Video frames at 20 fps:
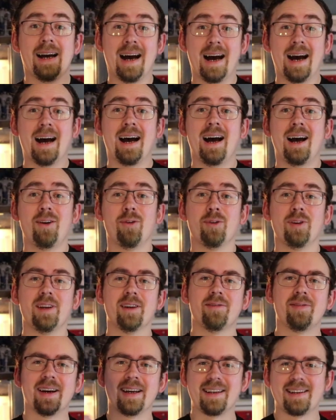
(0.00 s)
Hallo,
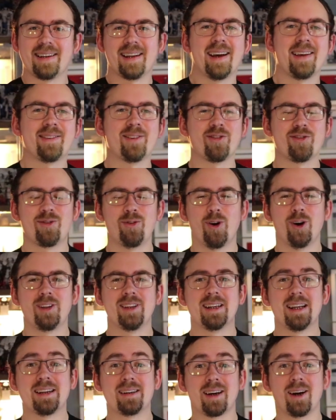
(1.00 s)
ihr fantastischen
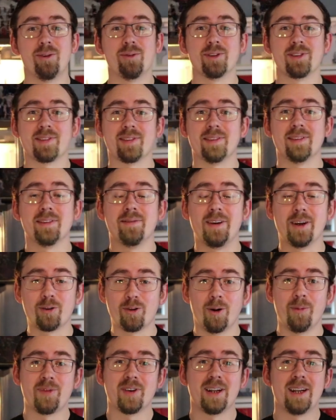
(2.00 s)
Leute da draußen.
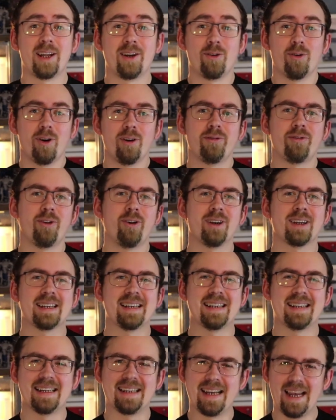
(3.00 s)
Willkommen zu einer neuen
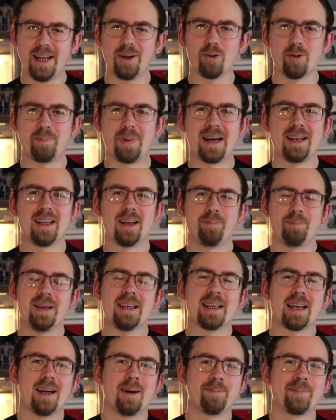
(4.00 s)
Folge Retro Panda
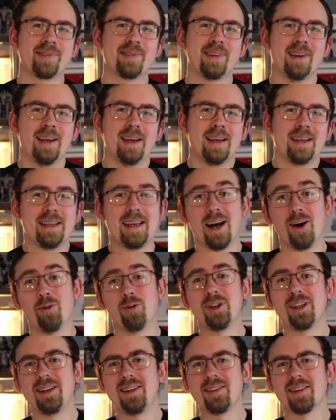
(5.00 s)
Pickups. Ja,
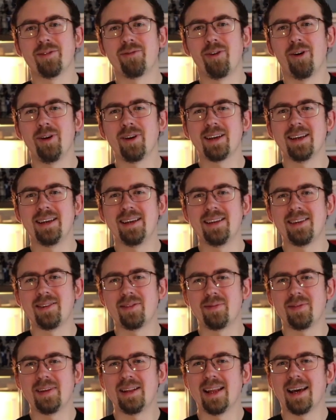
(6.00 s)
und in dieser Folge
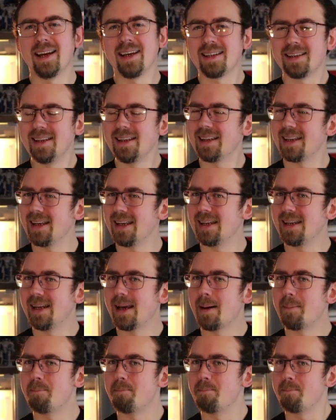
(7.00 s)
ist vielleicht nicht in
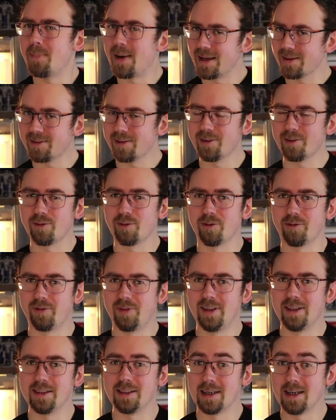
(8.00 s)
der Masse so
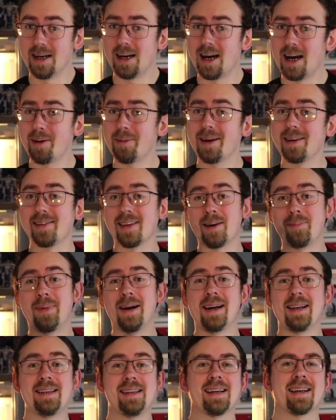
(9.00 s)
viel da, aber ich sag
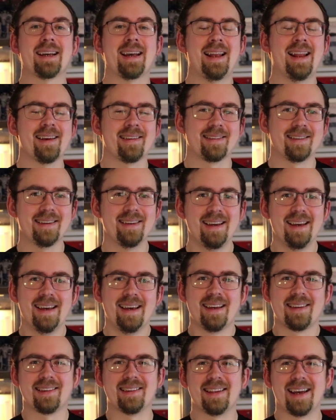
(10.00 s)
mal in der Klasse
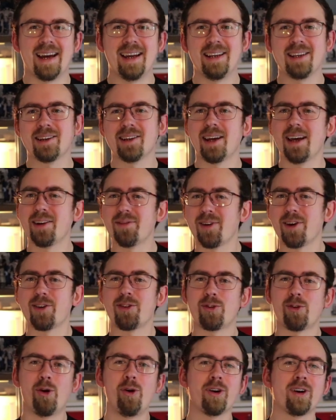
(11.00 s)
sind einige
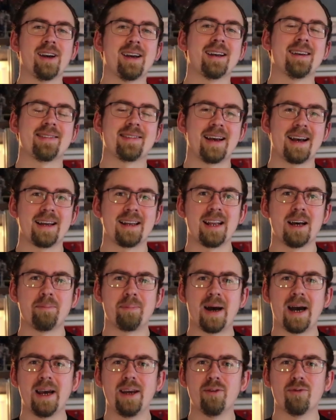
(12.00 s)
etwas teurere Sachen
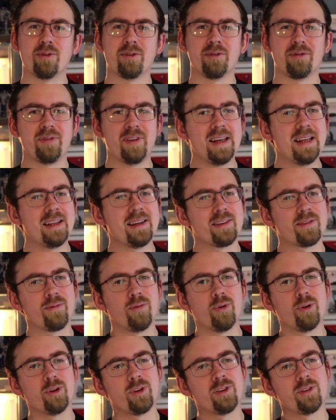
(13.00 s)
dabei und
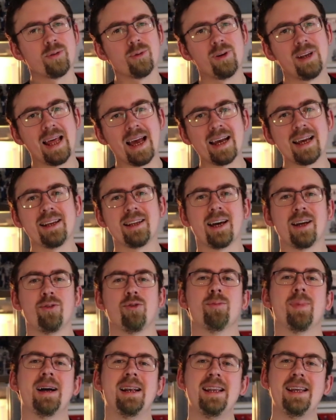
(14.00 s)
vieles, wo ich so lange
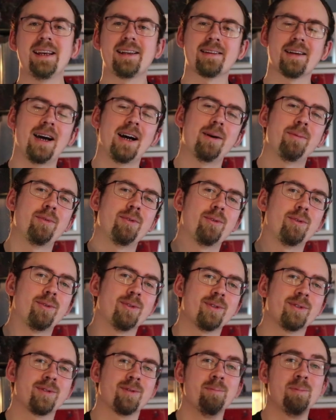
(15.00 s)
dran überlegt habe
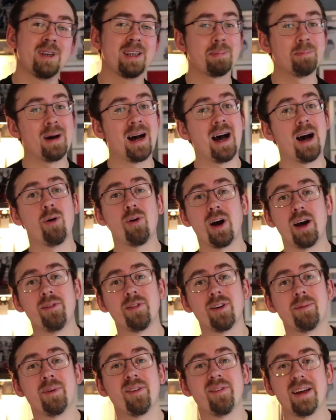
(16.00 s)
und mich mal auch
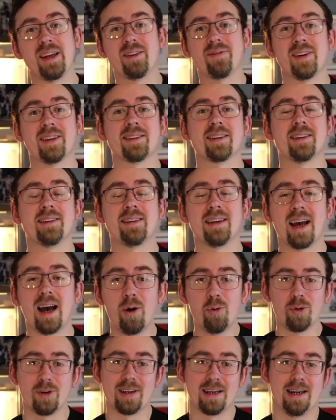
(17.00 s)
einfach mal etwas
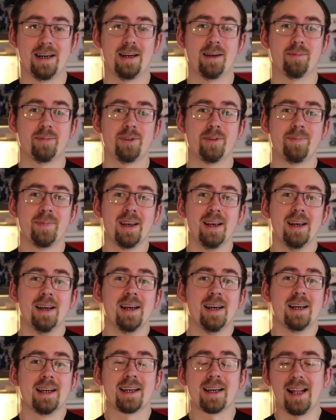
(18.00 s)
getraut habe.
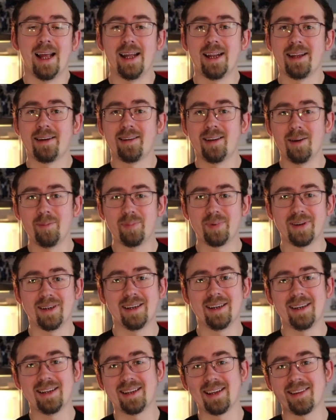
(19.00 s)
Kleiner Tipp,
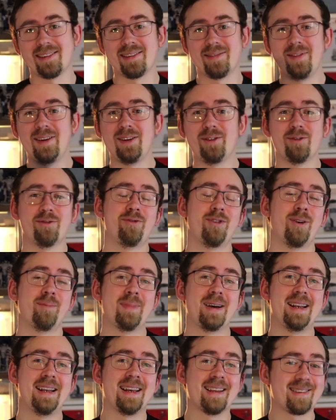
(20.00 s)
äh, das Video
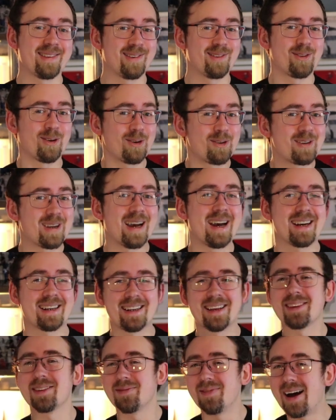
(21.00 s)
vom letzten
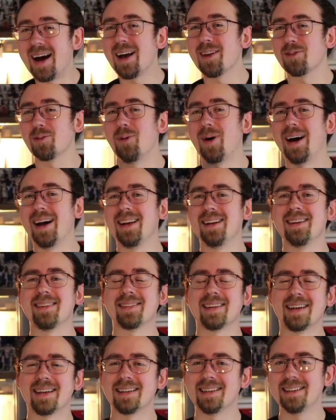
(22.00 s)
Sonntag, das war so eine
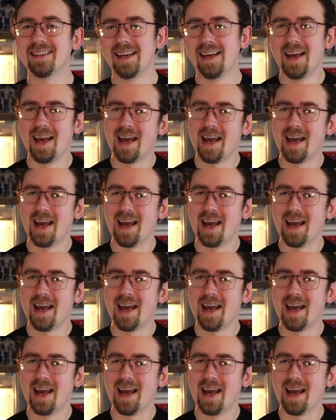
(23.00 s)
Sache.